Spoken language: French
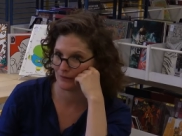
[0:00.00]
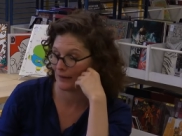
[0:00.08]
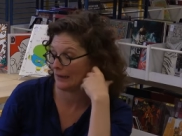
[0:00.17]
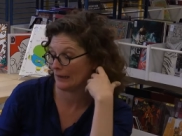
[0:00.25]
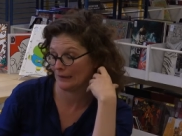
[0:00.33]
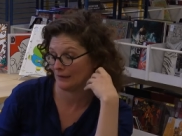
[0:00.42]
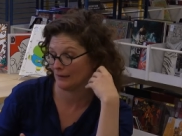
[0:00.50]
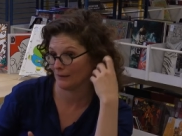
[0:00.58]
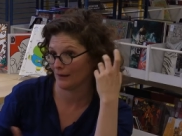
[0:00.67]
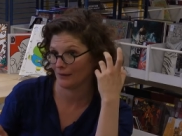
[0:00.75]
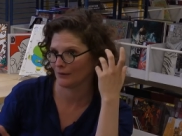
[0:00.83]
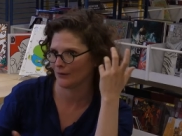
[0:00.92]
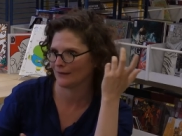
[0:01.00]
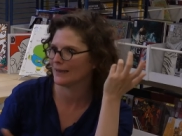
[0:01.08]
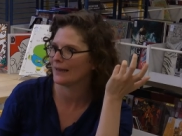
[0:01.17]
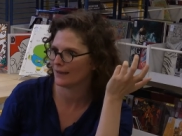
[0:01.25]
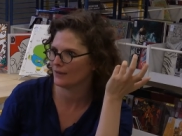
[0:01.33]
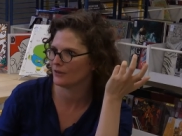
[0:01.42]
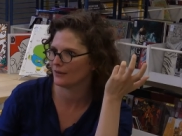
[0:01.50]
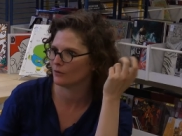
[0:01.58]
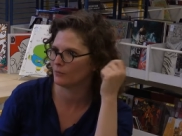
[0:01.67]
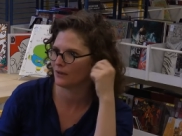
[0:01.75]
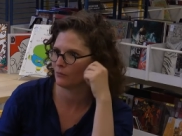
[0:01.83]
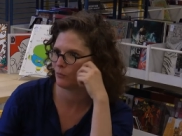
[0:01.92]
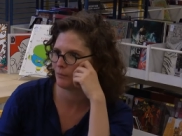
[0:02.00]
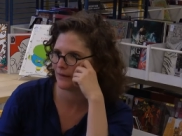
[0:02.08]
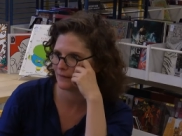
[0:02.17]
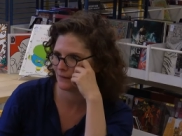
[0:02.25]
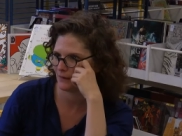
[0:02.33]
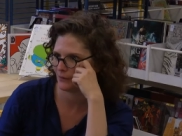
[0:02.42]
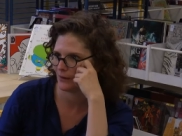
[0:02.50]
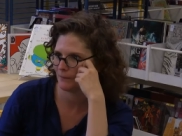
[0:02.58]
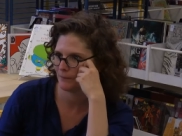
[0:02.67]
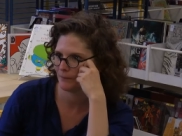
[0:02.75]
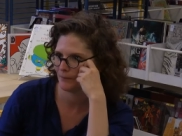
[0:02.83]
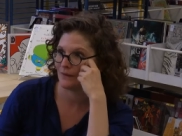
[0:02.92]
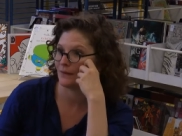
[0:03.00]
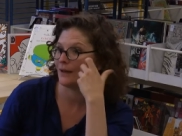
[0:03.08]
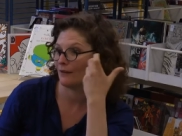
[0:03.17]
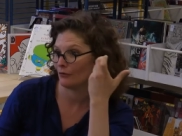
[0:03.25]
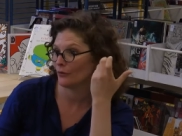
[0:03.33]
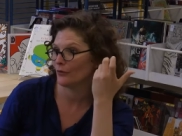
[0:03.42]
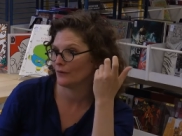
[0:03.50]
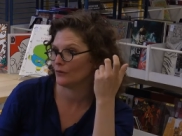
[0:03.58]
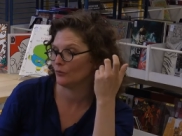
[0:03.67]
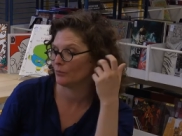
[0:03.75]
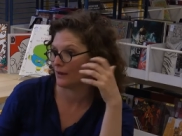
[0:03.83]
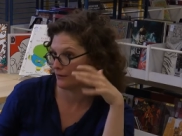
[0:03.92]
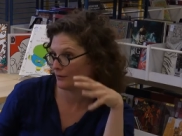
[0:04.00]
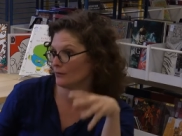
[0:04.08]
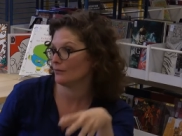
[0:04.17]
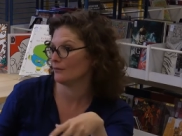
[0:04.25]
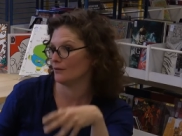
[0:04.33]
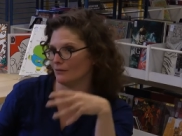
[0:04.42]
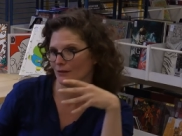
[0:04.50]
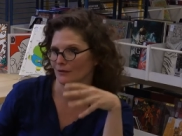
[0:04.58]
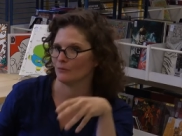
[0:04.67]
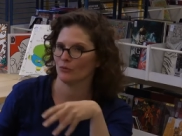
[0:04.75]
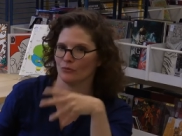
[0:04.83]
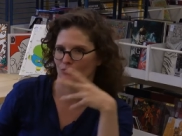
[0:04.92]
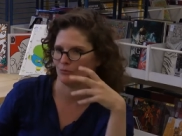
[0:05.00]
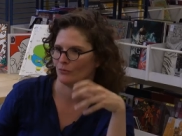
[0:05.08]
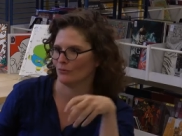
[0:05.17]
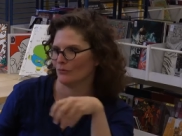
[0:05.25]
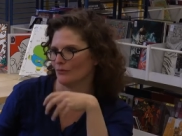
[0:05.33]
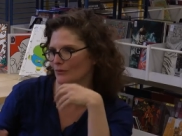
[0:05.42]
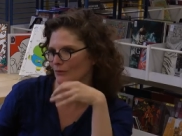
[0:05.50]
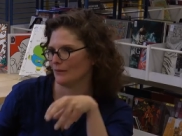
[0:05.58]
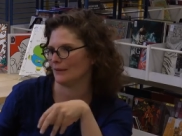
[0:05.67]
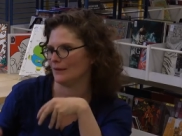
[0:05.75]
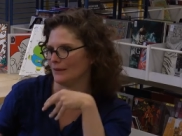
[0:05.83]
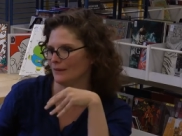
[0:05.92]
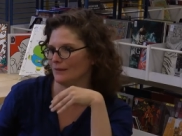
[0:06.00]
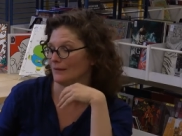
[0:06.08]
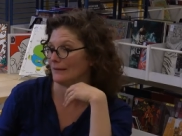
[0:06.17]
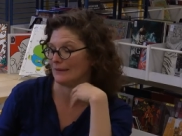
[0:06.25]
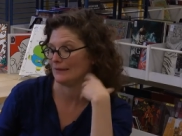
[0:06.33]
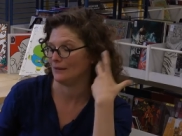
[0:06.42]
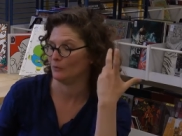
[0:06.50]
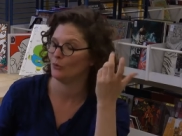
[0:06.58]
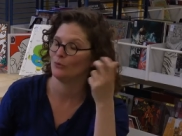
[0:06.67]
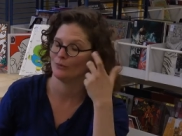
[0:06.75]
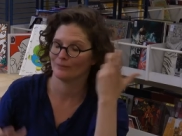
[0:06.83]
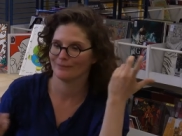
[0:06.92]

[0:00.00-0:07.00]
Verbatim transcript: à, côté de laquelle j'étais complètement passée. Quoi. Et c'est la force aussi du printemps où effectivement tout le monde, les animaux